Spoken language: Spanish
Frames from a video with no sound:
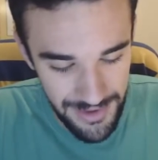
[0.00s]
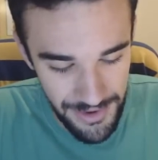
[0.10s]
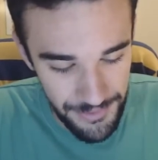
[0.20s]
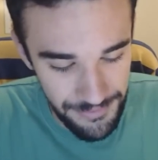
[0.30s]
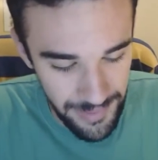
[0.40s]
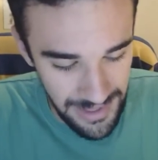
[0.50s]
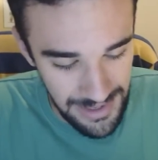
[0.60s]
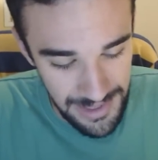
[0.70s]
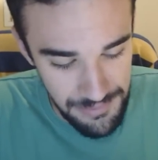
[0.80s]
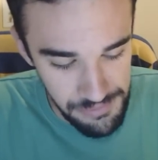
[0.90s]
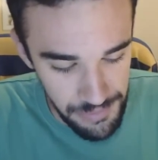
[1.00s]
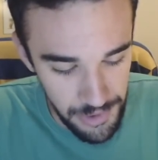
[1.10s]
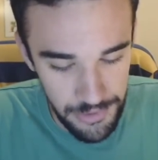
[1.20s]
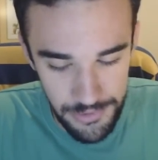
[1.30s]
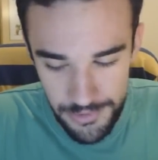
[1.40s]
Es un paralelismo un
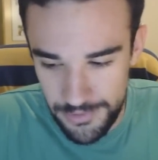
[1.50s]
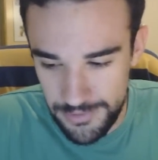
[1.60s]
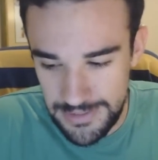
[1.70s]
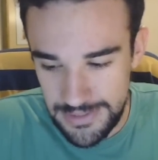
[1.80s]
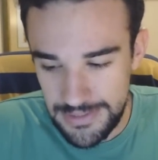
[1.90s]
poco.